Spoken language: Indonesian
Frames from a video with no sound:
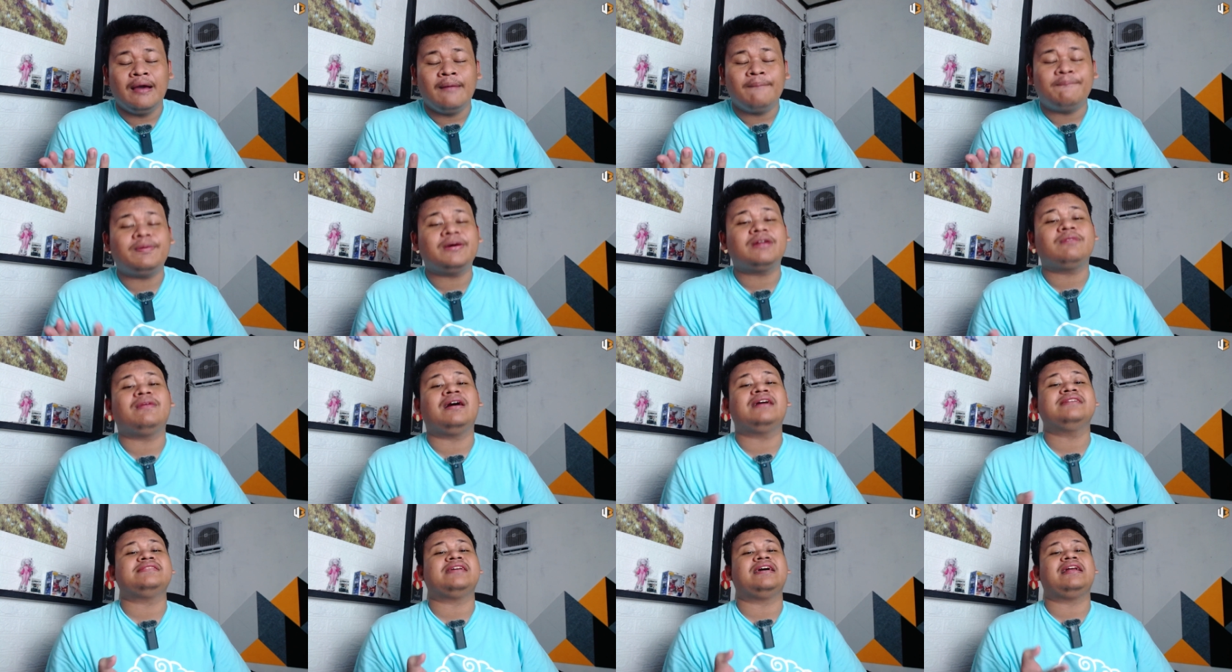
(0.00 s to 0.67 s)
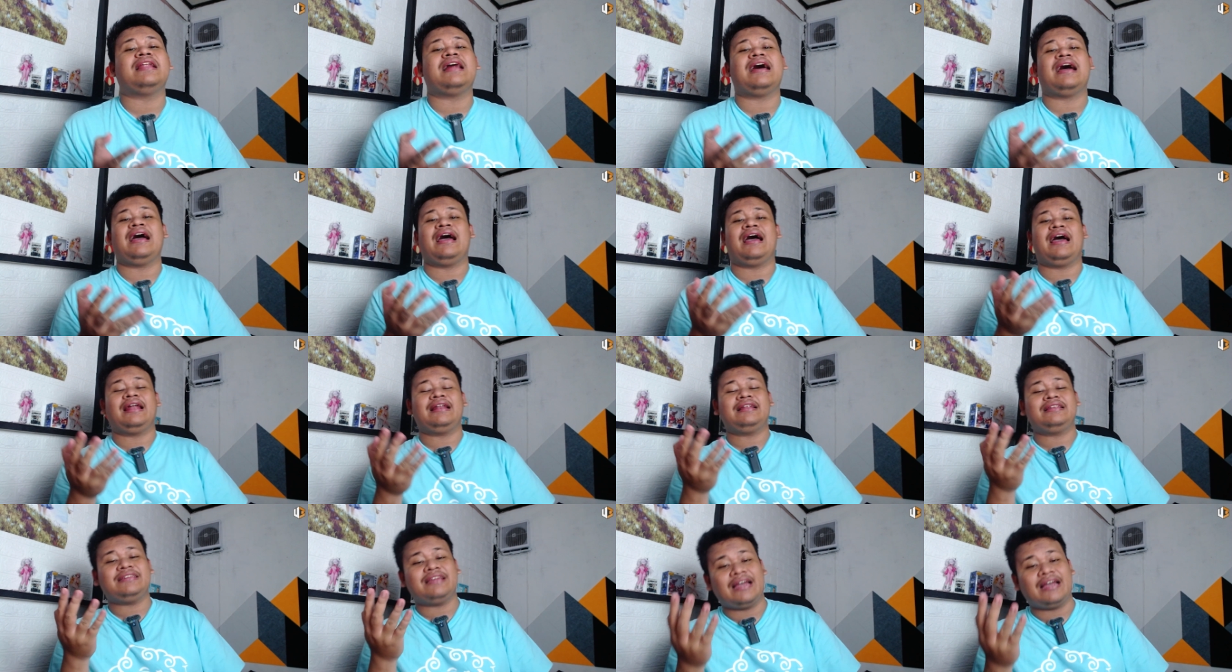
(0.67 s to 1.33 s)

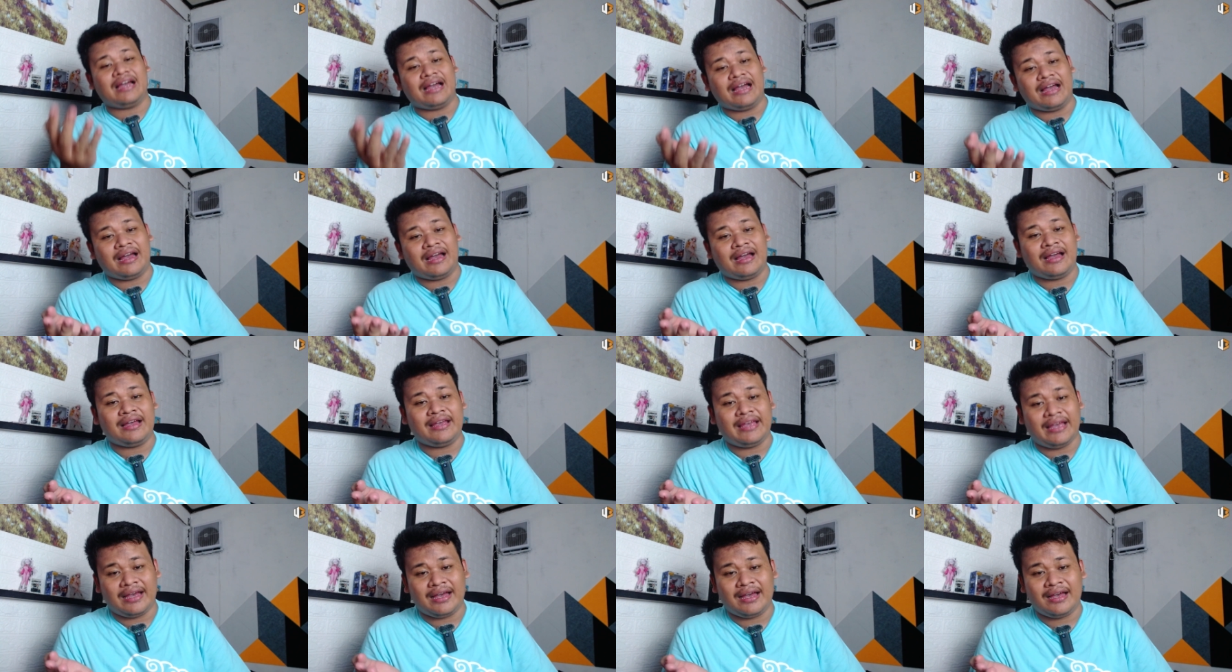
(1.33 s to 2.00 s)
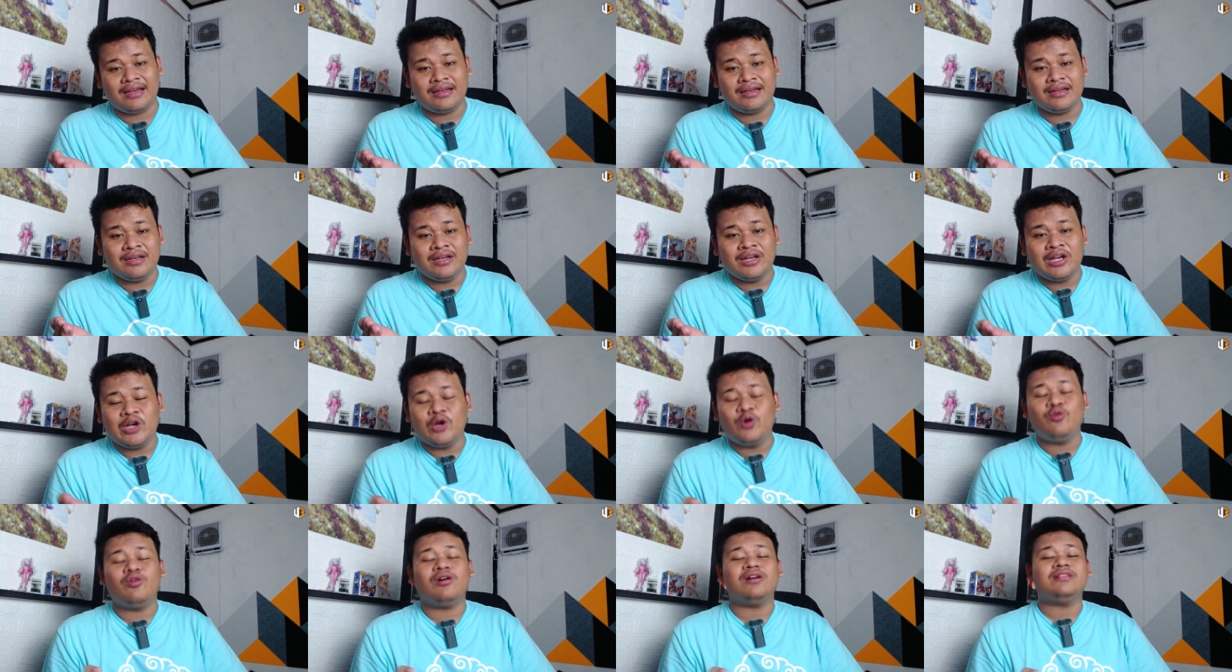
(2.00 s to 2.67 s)
permasalahannya ya
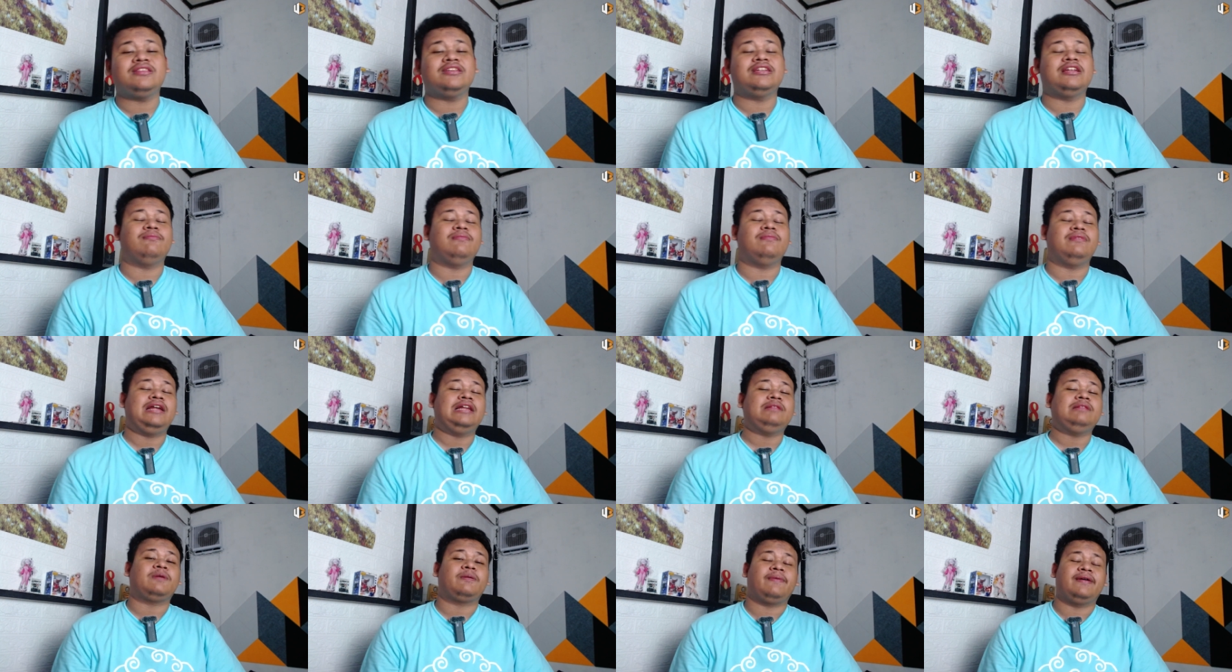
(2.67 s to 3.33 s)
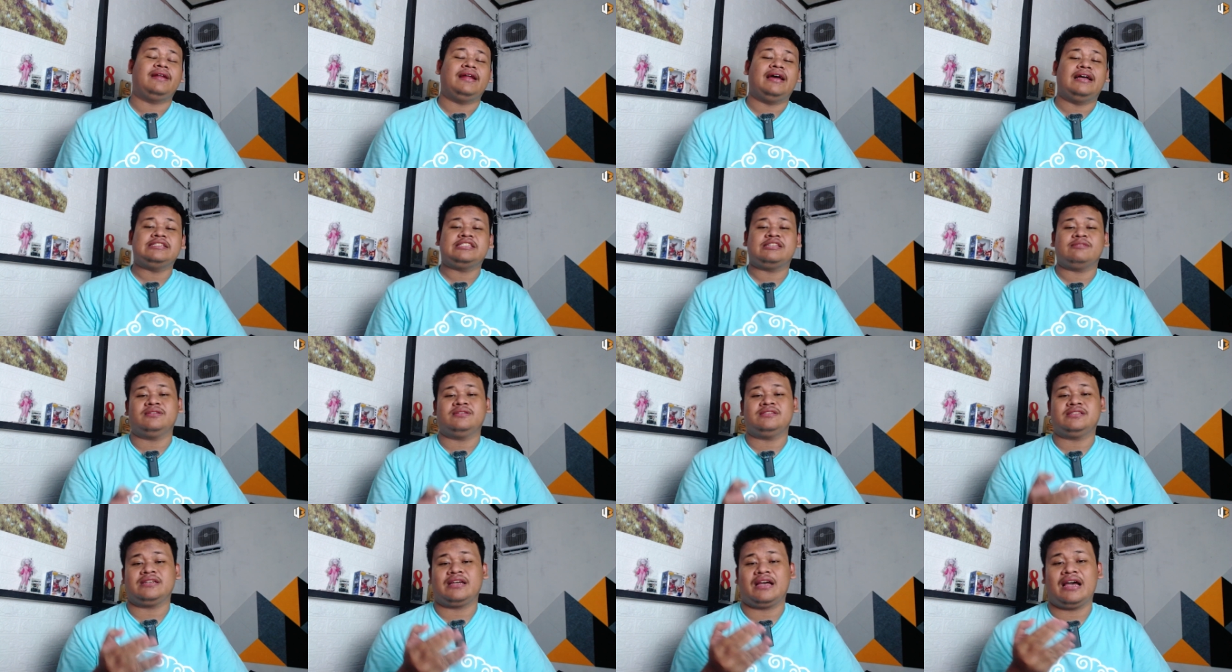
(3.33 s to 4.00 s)
Gua tidak melihat perbedaan
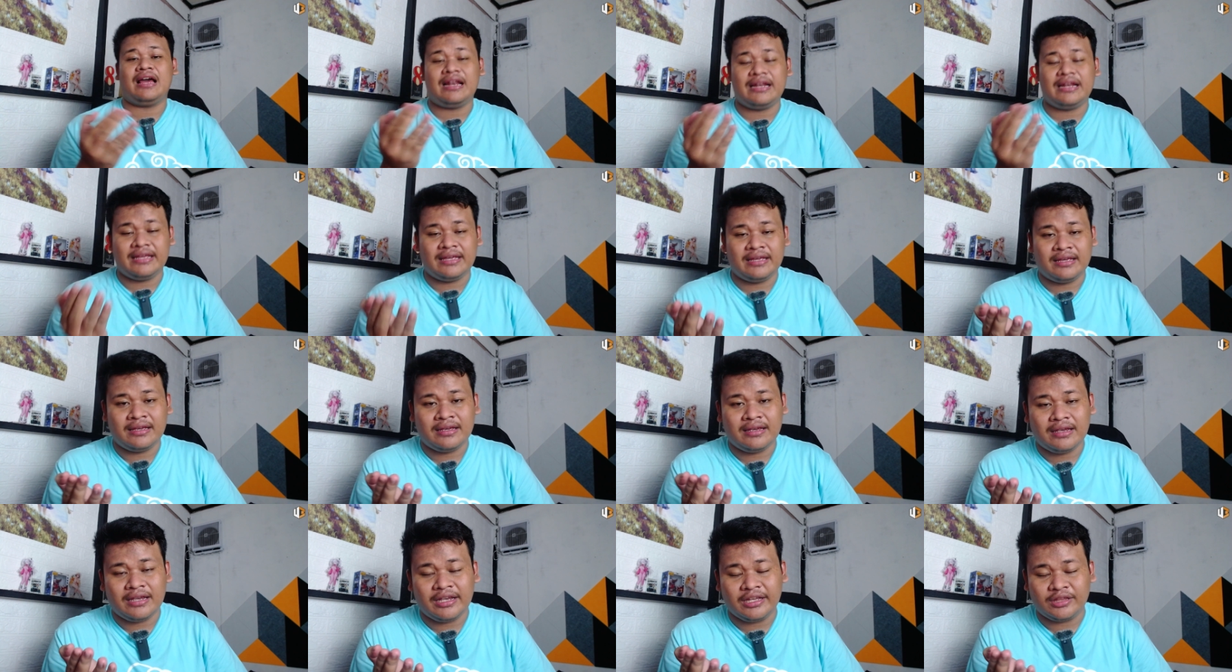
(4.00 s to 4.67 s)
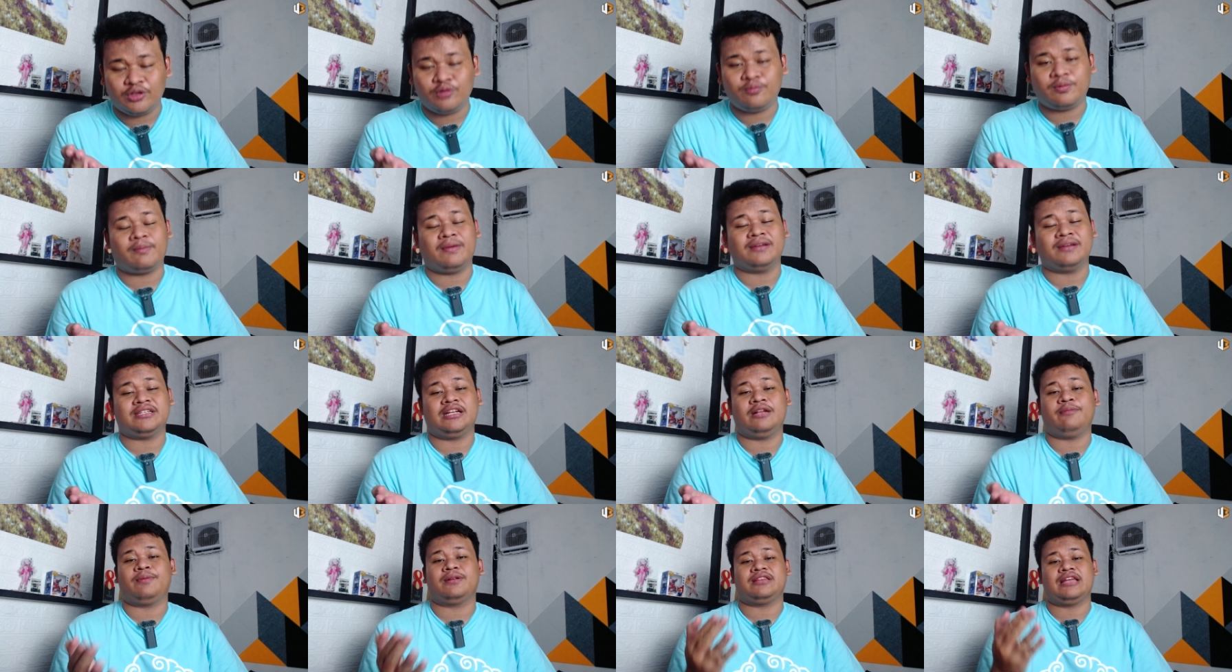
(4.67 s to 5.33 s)
sama sekali. Itu
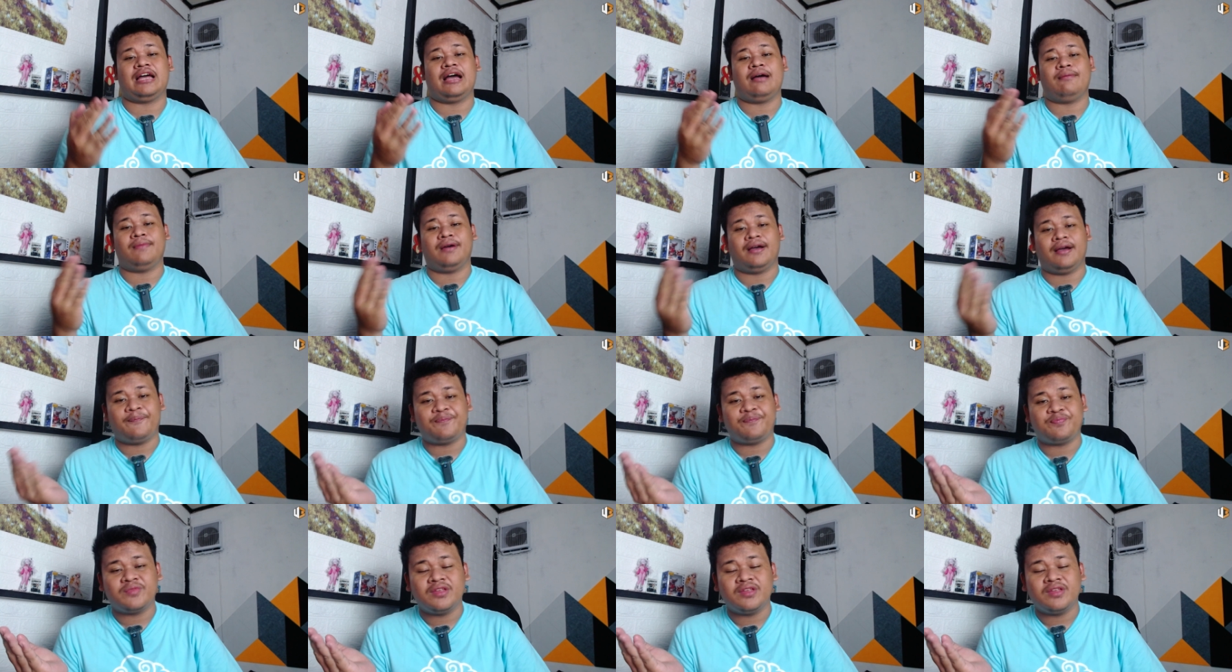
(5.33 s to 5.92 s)
permasalahan pertama.